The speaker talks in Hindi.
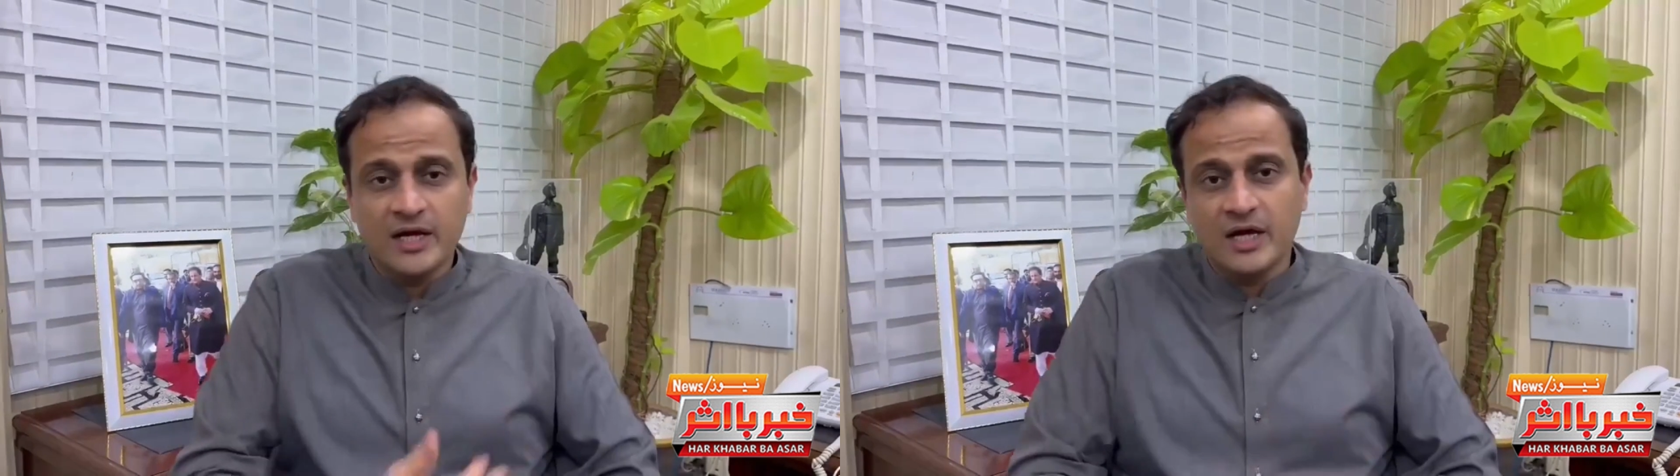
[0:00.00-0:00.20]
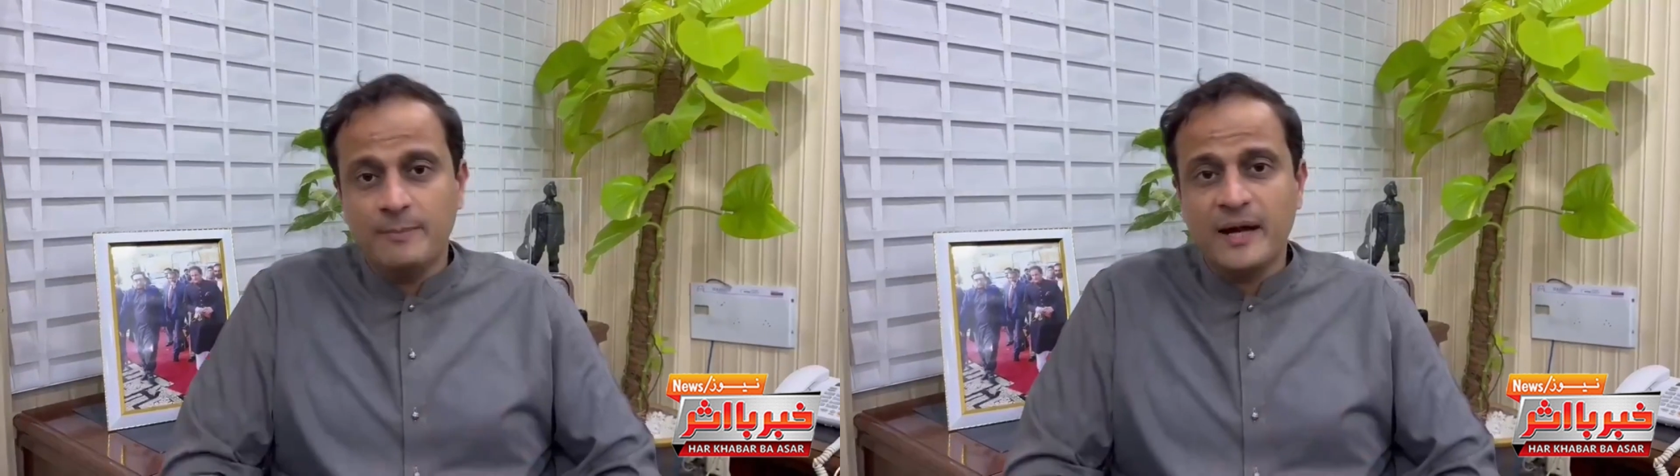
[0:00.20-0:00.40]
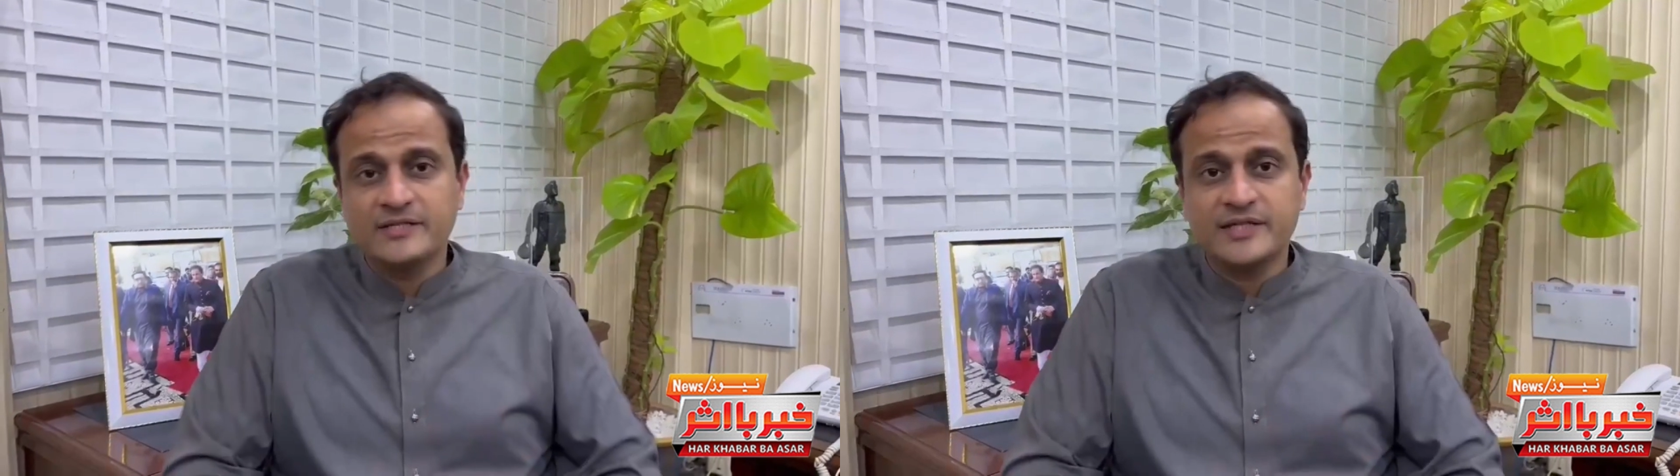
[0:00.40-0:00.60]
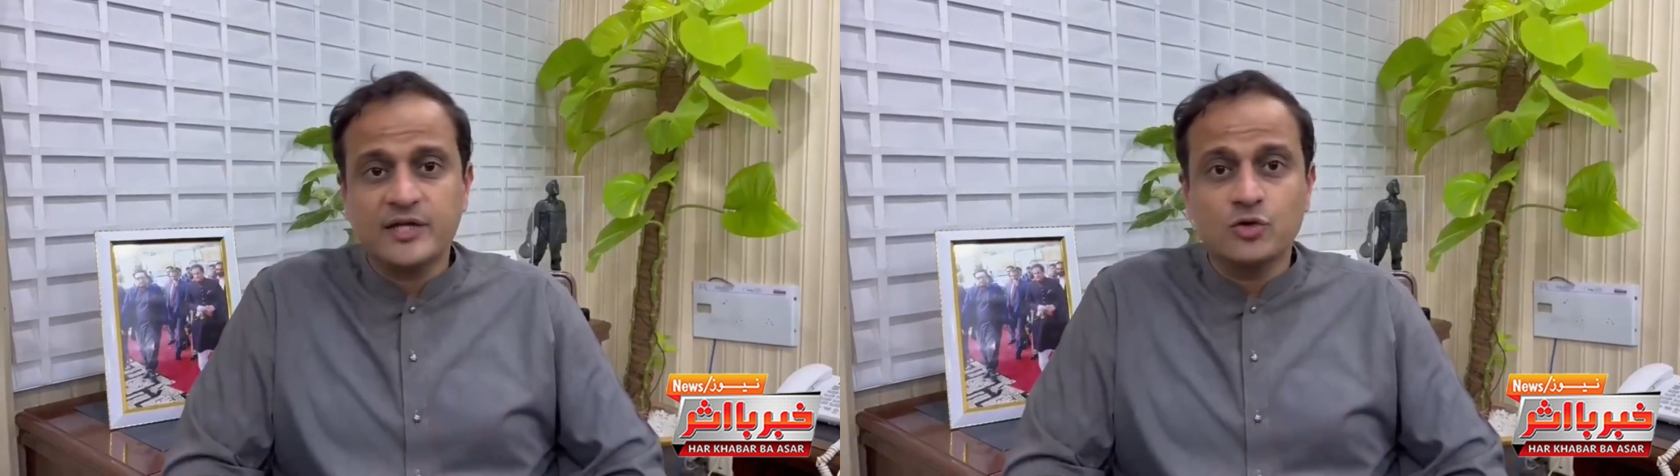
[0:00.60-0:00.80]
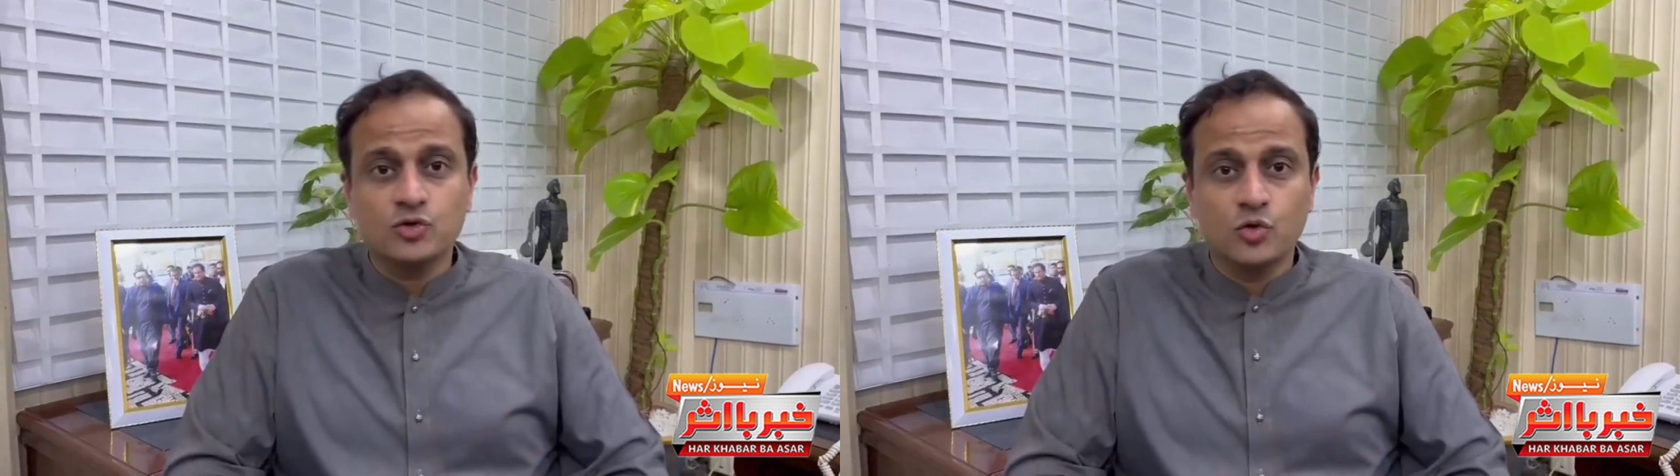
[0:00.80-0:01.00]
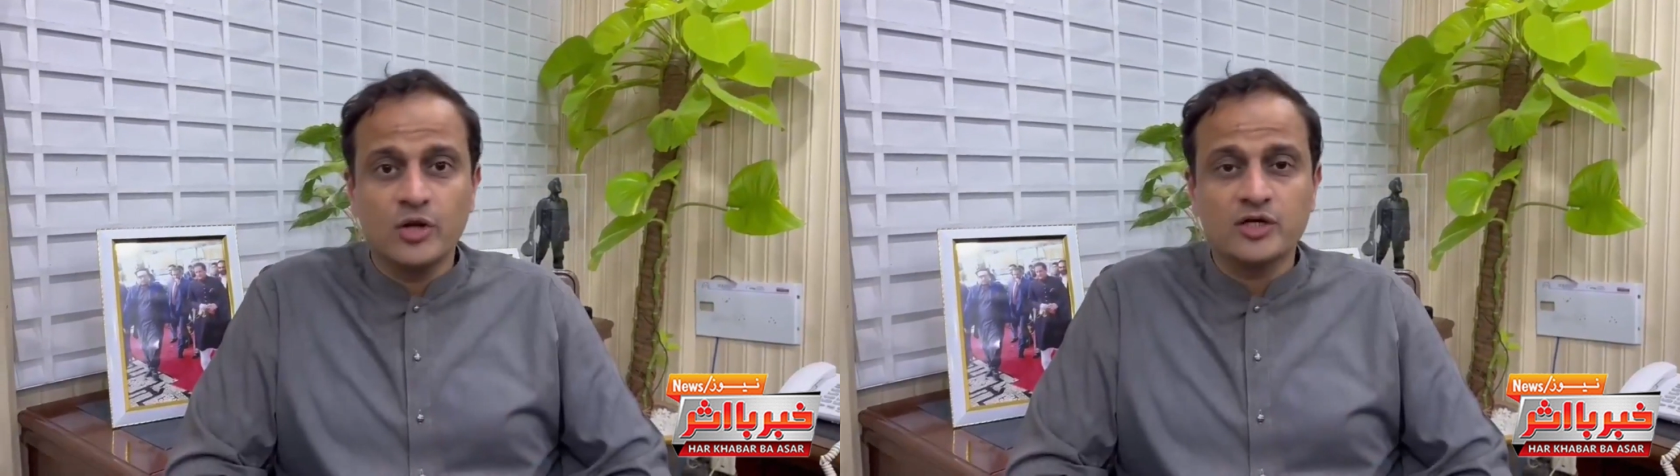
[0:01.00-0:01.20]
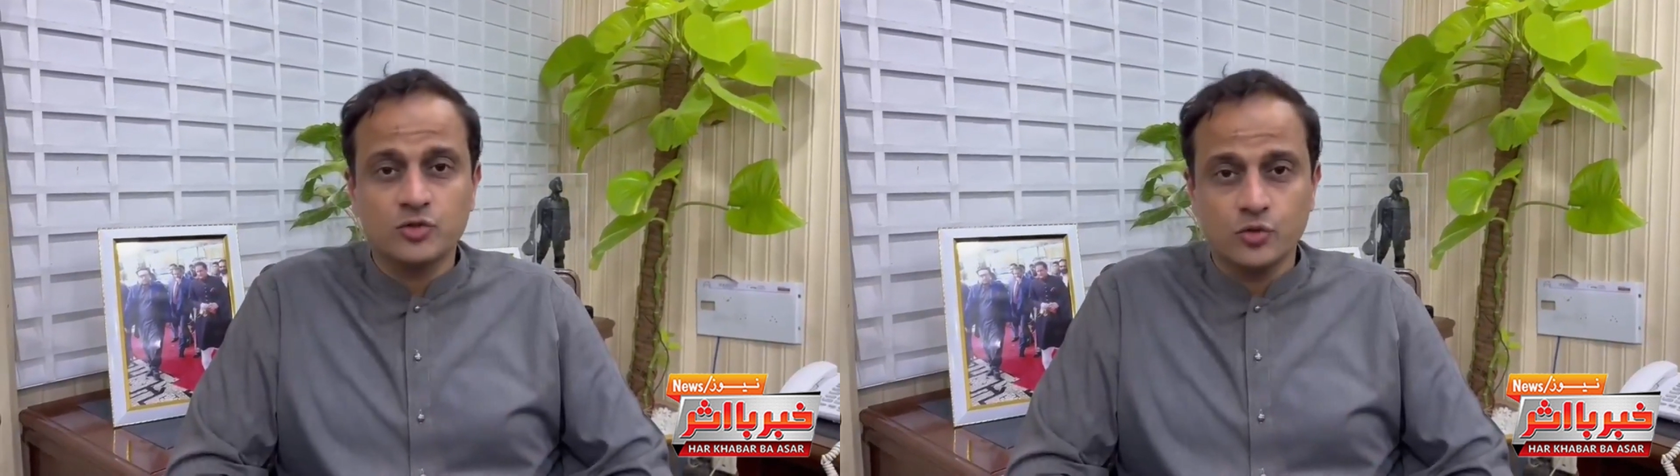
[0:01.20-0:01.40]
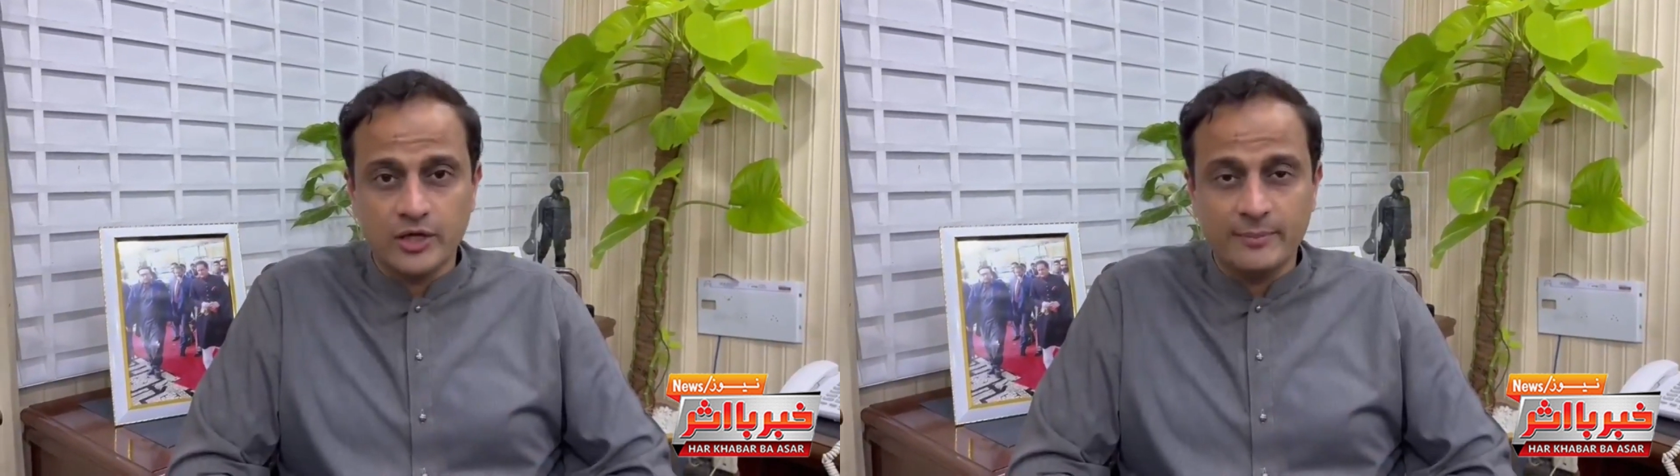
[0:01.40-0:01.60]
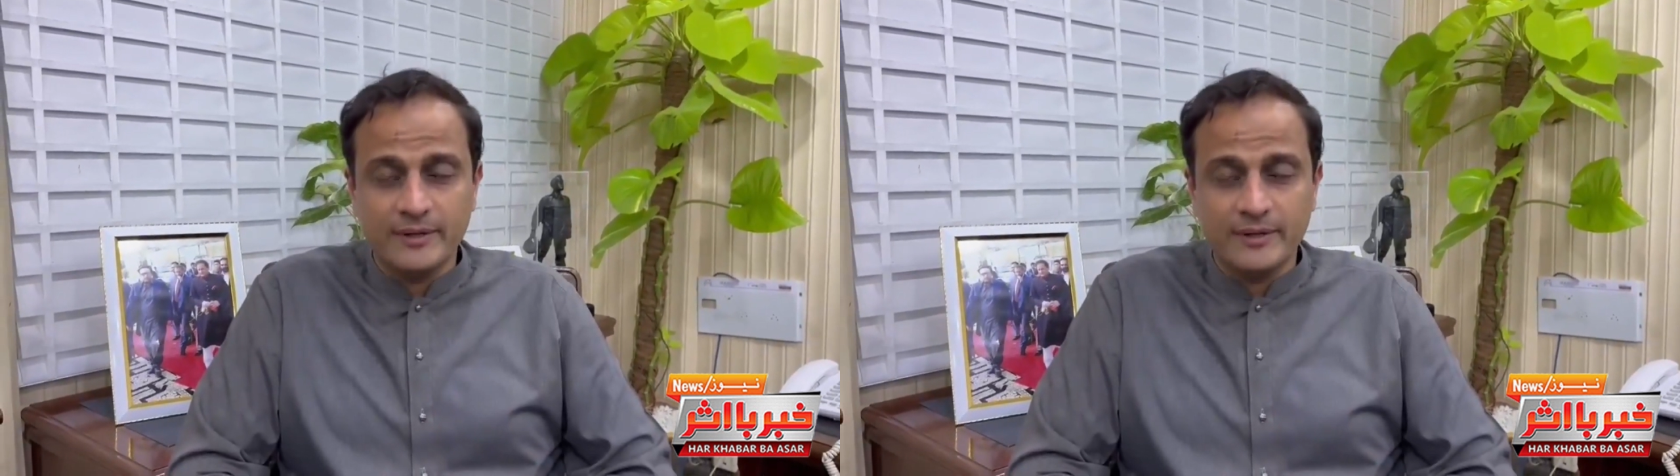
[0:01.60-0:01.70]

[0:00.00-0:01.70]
आ, पाकिस्तान को दो लख्त होना